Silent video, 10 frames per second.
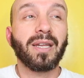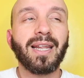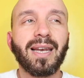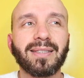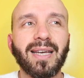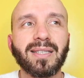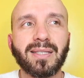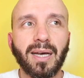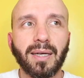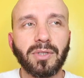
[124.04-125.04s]
nella
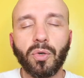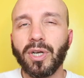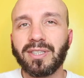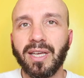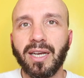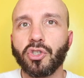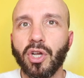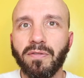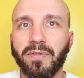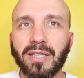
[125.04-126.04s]
testa di Gualtieri
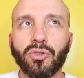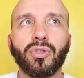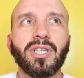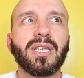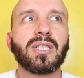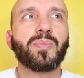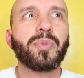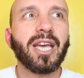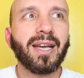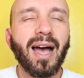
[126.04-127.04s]
c'è il fatto di
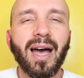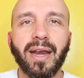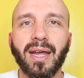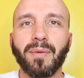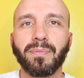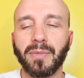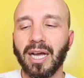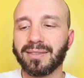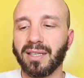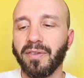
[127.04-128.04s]
spiegare
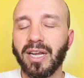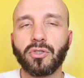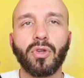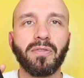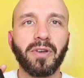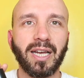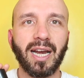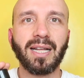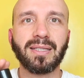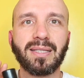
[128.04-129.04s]
attraverso le
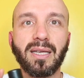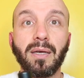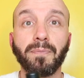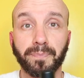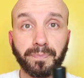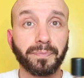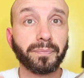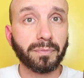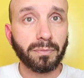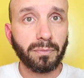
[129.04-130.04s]
fragranze
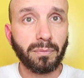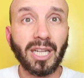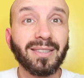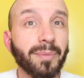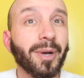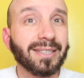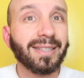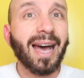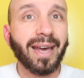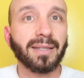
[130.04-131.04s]
di
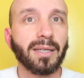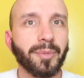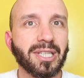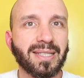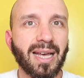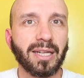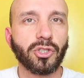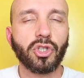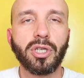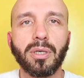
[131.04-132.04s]
mandare dei
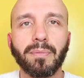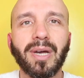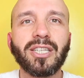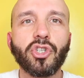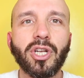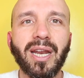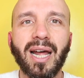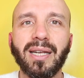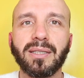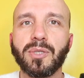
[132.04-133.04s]
messaggi, ma in
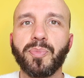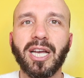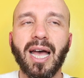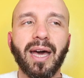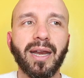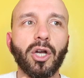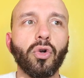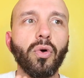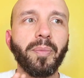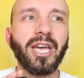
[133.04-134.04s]
generale di
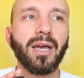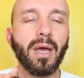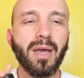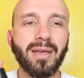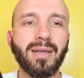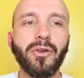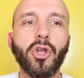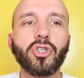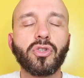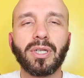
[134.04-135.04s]
spiegare come il
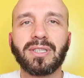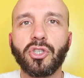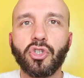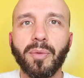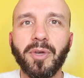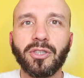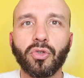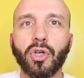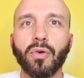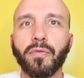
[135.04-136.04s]
nostro
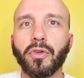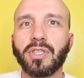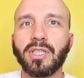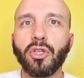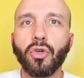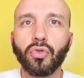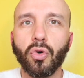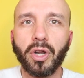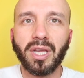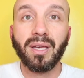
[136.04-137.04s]
atteggiamento nei confronti degli
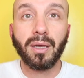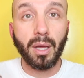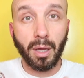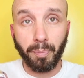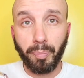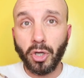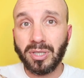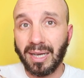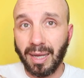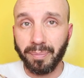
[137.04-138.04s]
odori
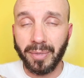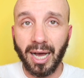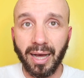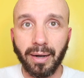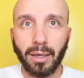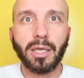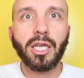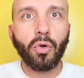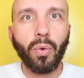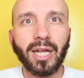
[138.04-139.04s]
possa cambiare,
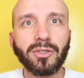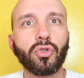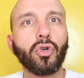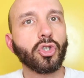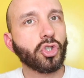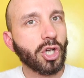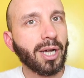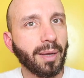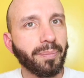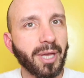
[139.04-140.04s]
in quanto
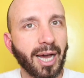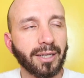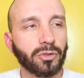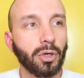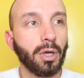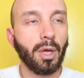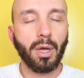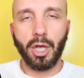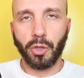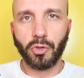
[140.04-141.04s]
già cambiato.
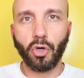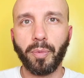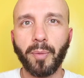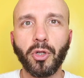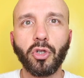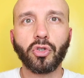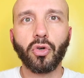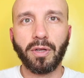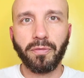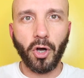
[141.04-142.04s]
Sono proprio gli
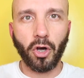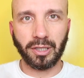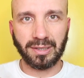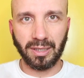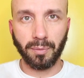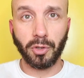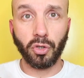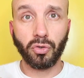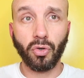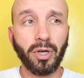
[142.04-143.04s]
odori forti,
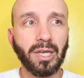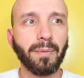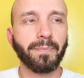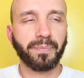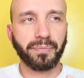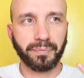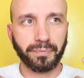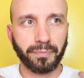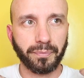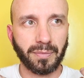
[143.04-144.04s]
gli odori
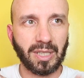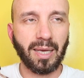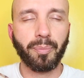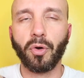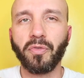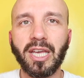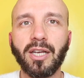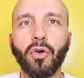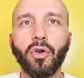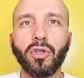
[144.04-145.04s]
che
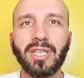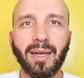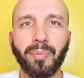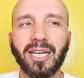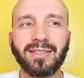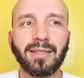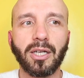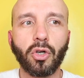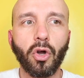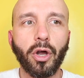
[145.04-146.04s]
provengono dalle parti
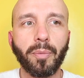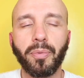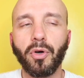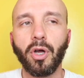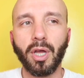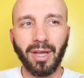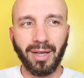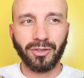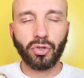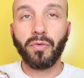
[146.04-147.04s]
del corpo
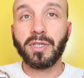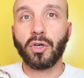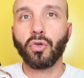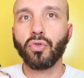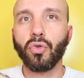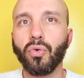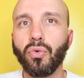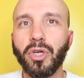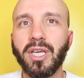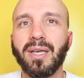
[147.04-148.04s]
dove secondo
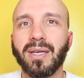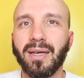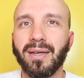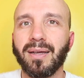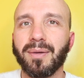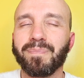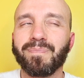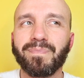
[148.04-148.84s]
lui eh,